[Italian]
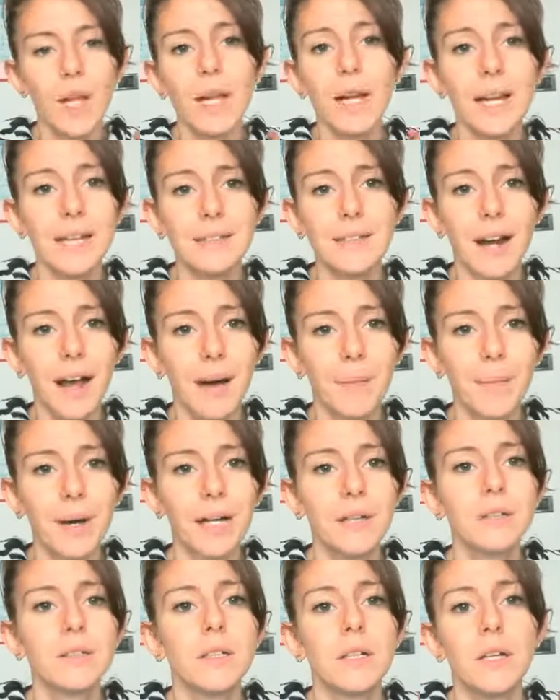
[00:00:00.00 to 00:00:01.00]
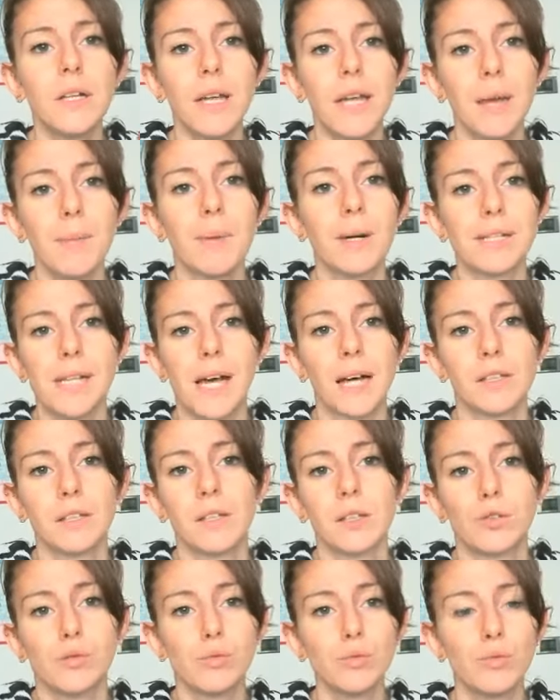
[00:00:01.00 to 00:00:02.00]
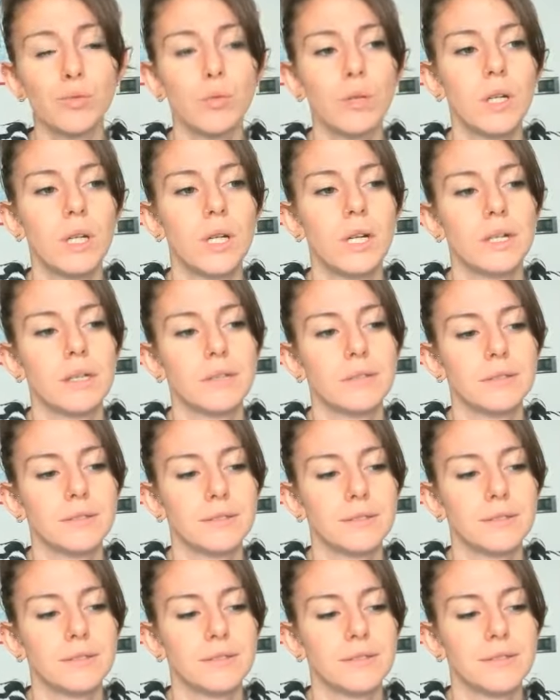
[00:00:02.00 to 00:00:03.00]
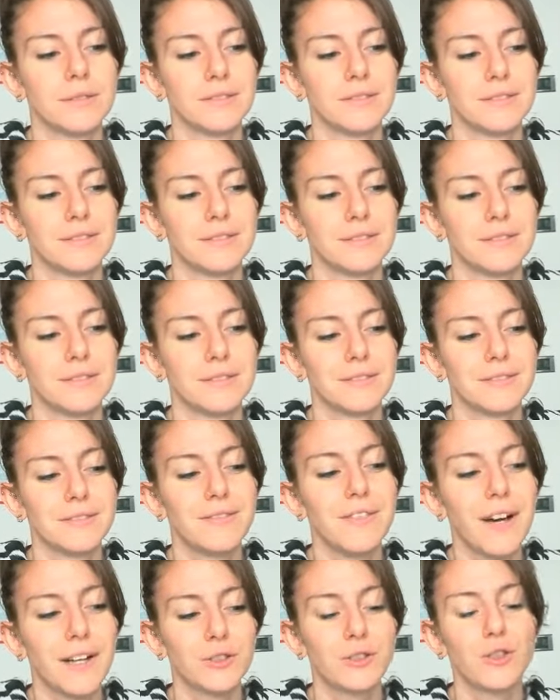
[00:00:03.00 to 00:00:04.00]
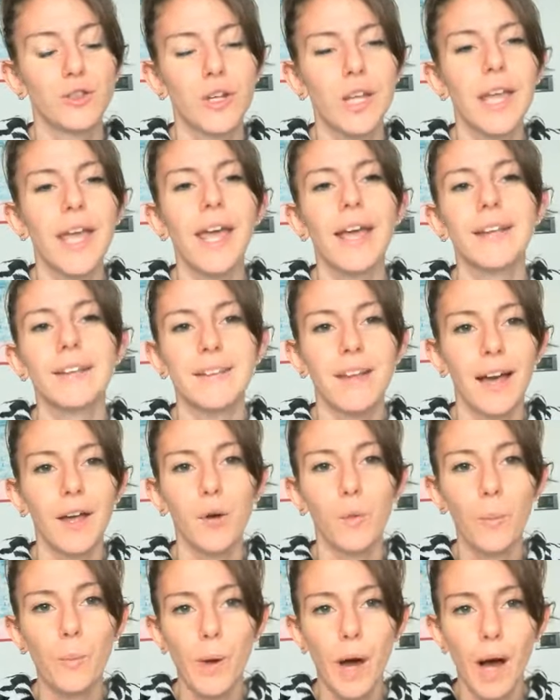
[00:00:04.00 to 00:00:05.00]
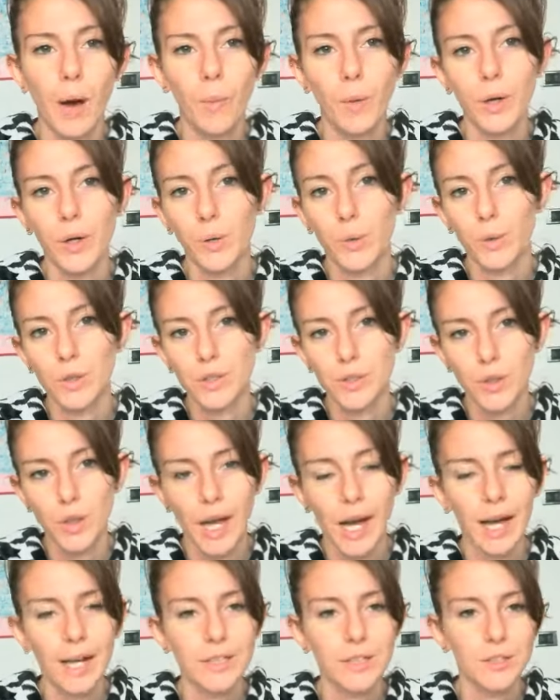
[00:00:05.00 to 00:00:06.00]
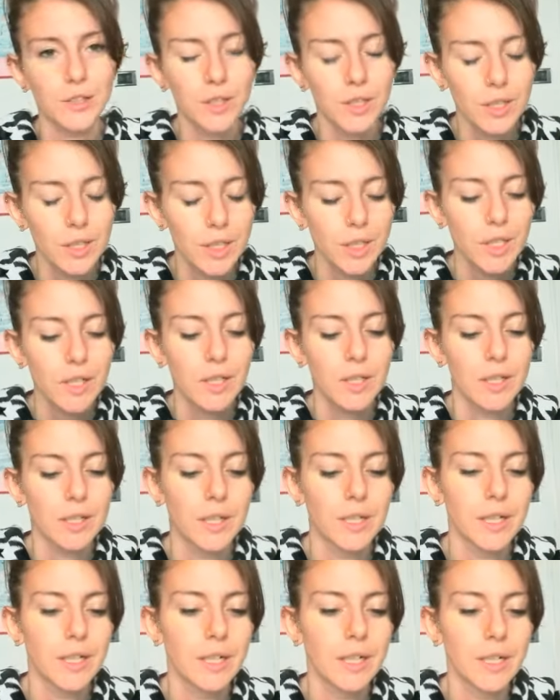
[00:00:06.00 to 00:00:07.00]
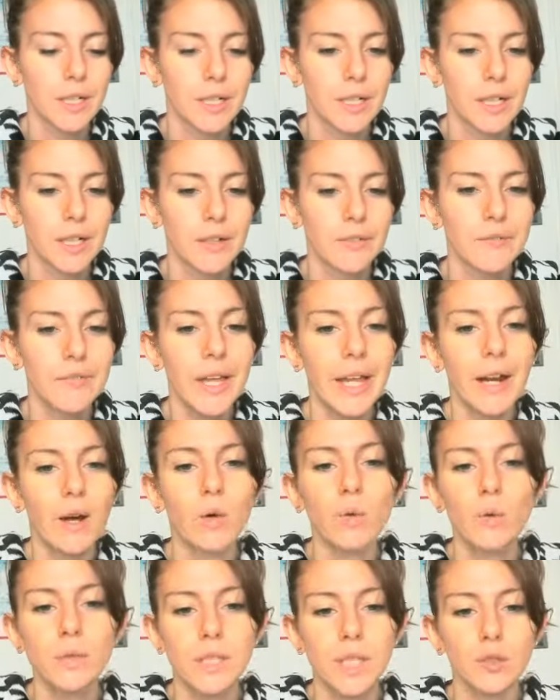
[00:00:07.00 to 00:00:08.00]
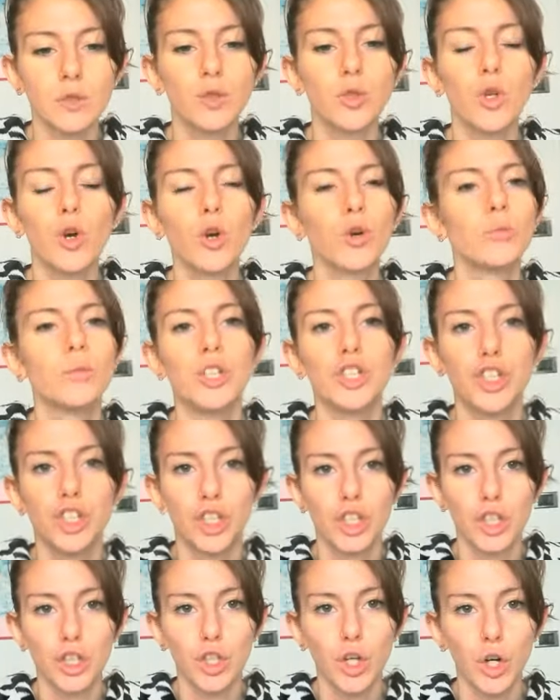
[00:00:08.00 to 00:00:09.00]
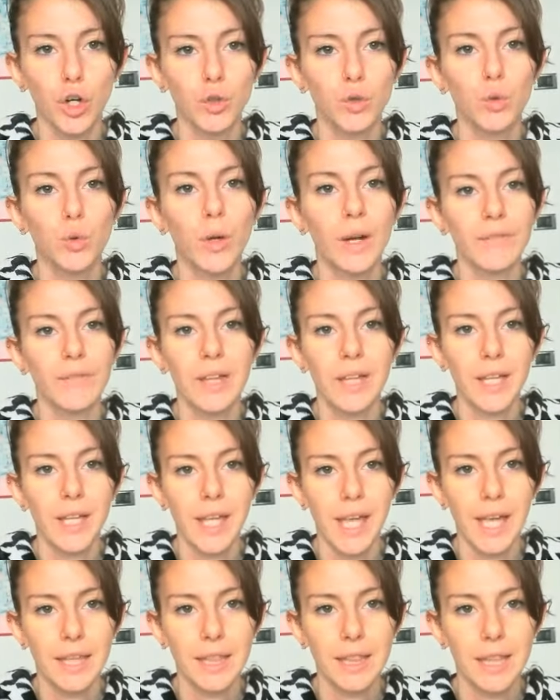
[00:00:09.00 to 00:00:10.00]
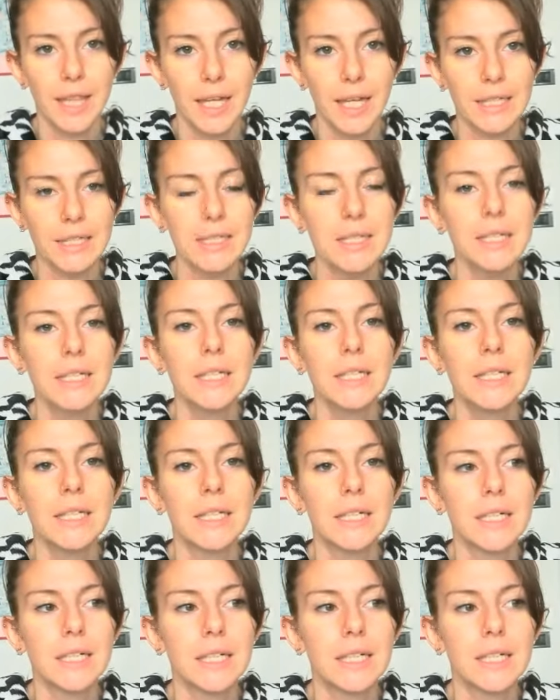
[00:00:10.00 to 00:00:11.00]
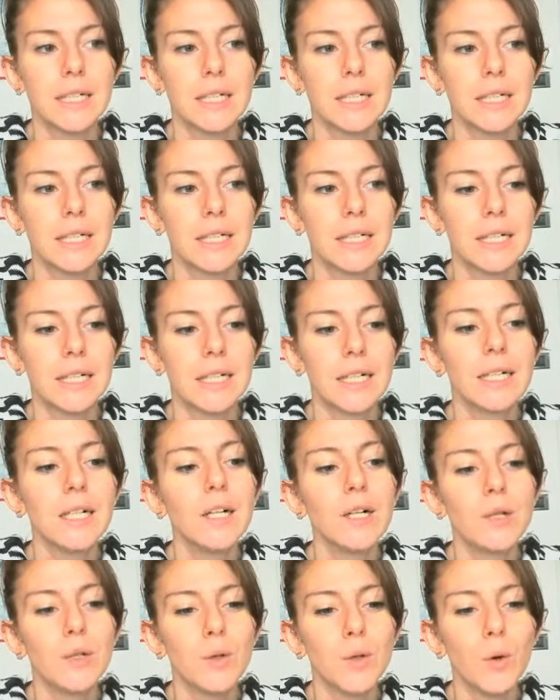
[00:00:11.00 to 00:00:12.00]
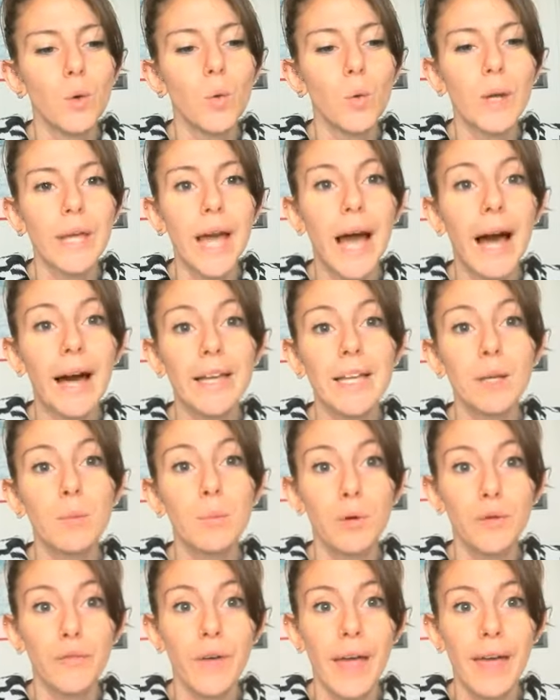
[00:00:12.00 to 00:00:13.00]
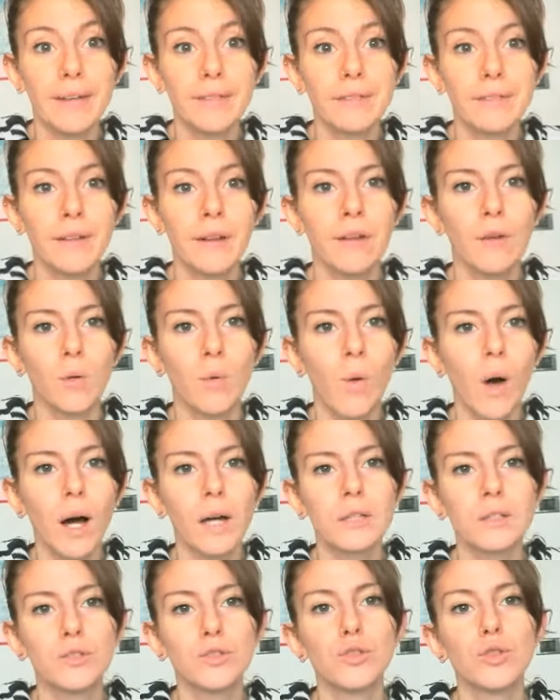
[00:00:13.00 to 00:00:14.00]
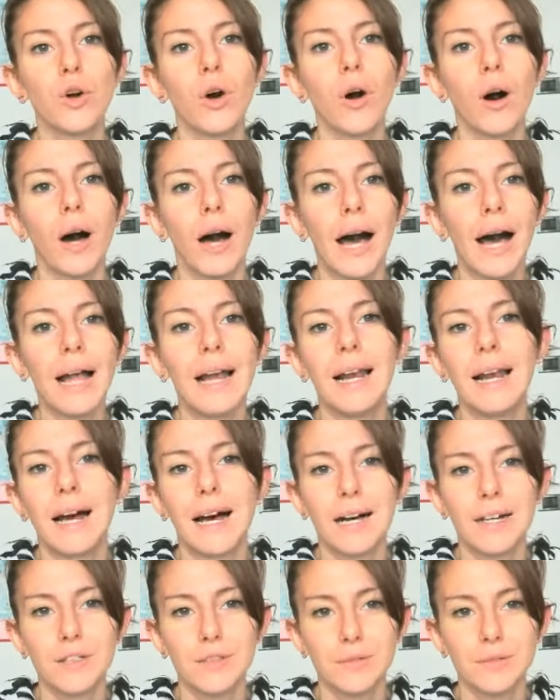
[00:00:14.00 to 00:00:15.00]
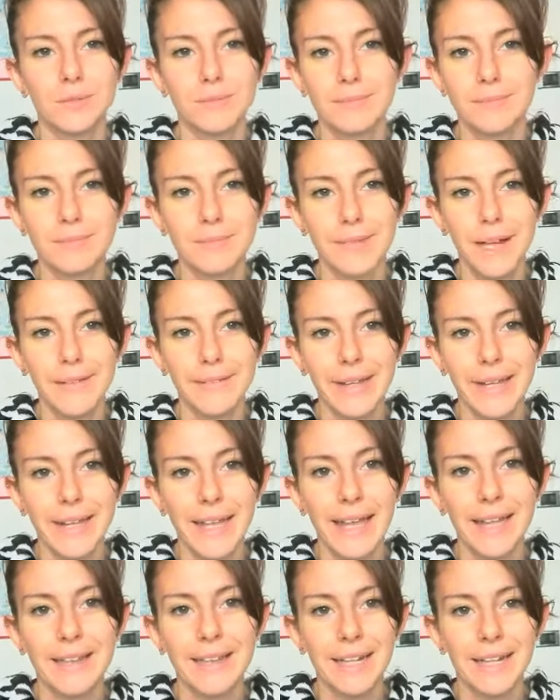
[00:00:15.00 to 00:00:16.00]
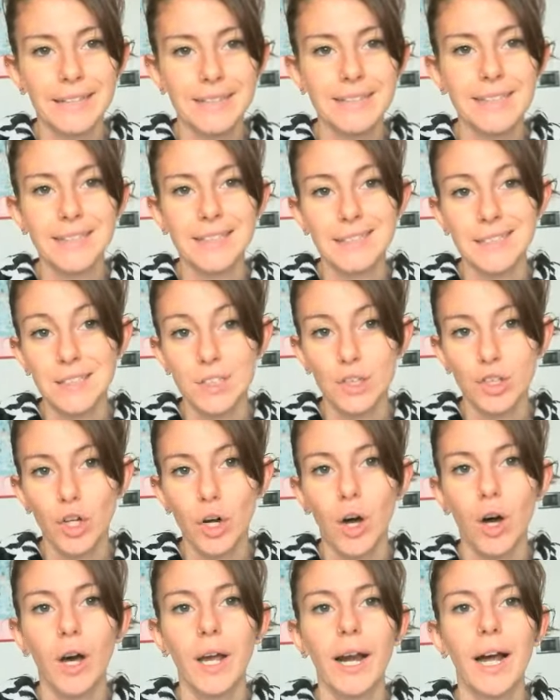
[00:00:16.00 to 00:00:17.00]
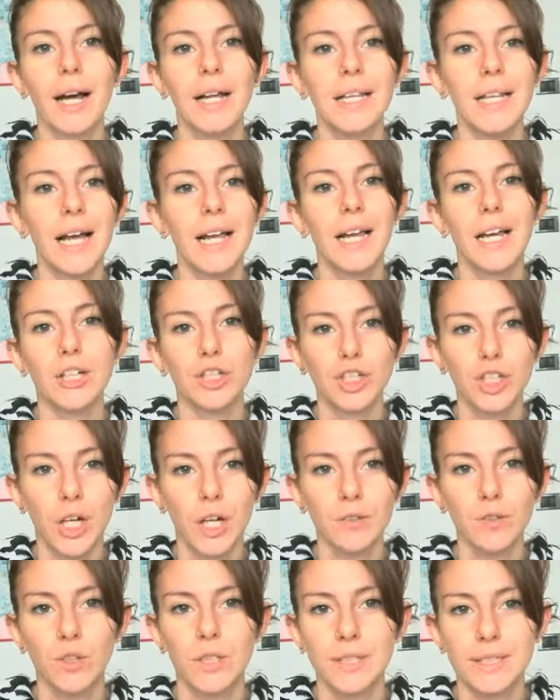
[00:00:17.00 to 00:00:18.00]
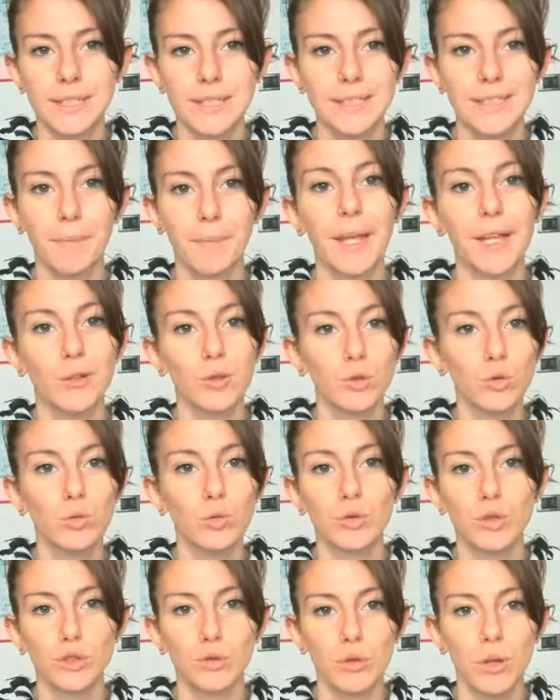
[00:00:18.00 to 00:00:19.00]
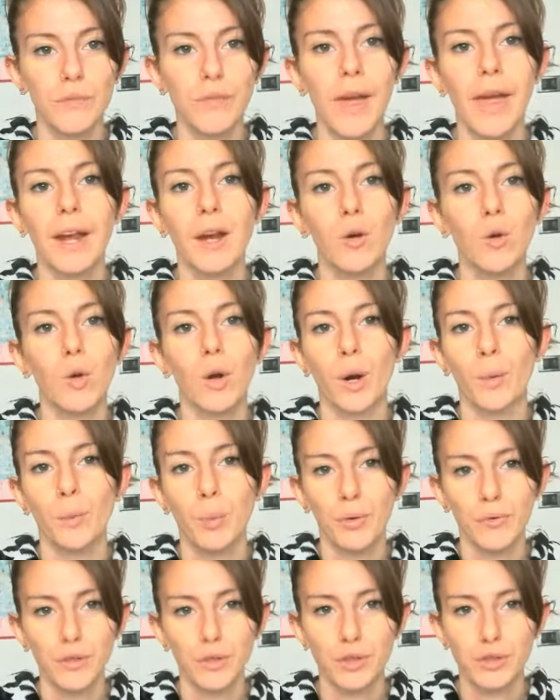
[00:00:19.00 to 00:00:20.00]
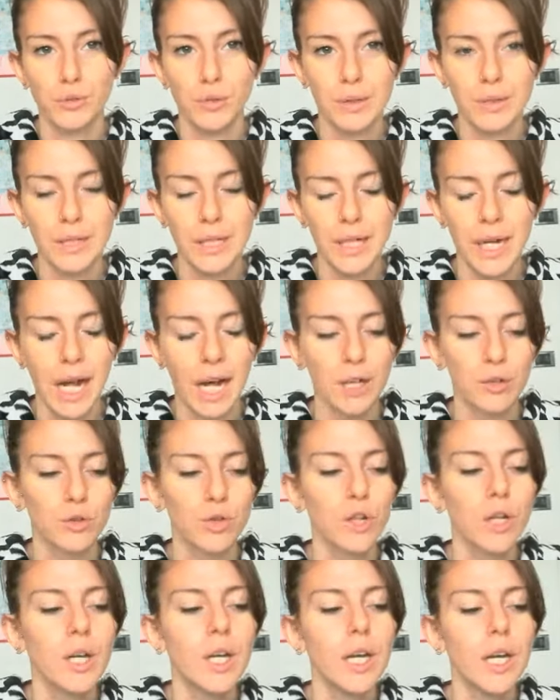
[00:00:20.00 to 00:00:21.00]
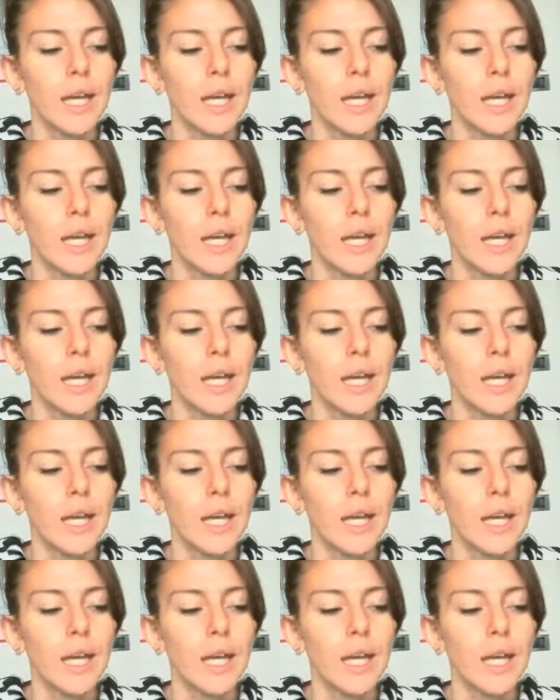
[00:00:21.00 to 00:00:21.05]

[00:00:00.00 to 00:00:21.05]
La trama è basata sul fatto che Tyrone Power in questo caso eh, viene accusato dell'omicidio di una vecchietta. Eh, lui ha il movente in quanto alla, mm, la vecchietta, l'anziana signora, gli ha lasciato nel testamento tutti i suoi averi, lui era un povero squattrinato